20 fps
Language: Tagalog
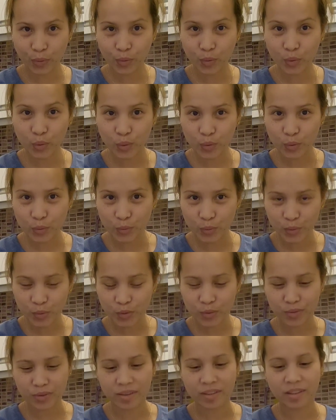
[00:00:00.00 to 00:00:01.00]
truth, truth,
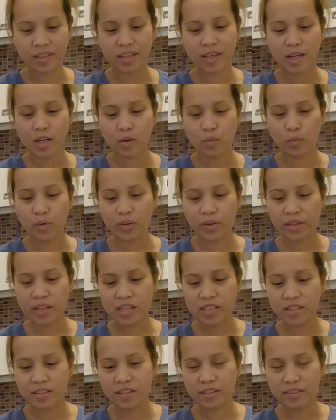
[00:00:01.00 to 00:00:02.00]
truth. We
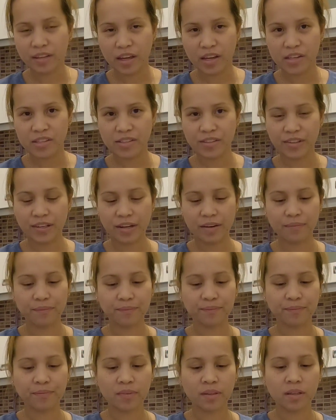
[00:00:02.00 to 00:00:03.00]
taste the taste na.
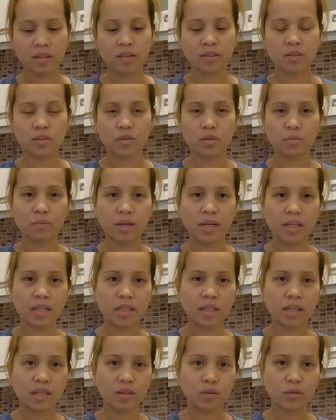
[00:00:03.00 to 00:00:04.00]
So,
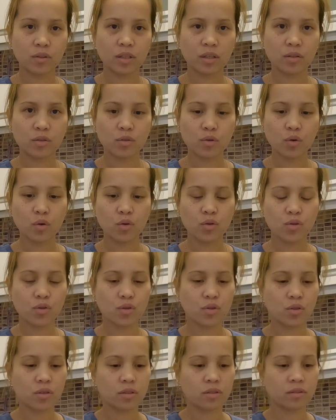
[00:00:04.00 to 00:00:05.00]
may ano siya,
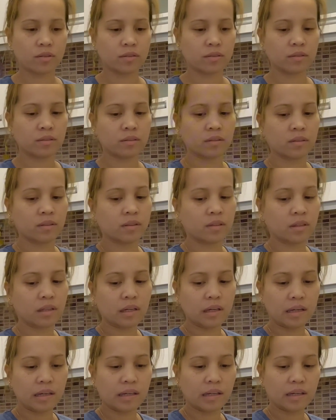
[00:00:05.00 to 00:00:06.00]
sauce.
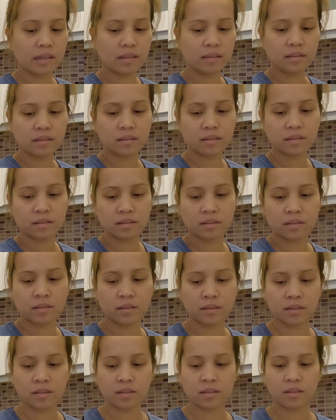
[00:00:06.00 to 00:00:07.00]
Ayan.
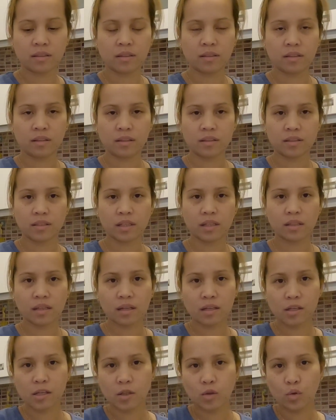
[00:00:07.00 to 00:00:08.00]
So,
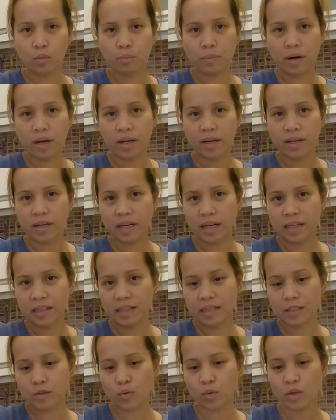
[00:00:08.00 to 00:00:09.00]
ito pa,
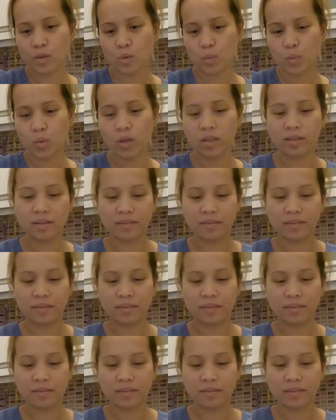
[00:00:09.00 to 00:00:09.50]
nag-aso-aso.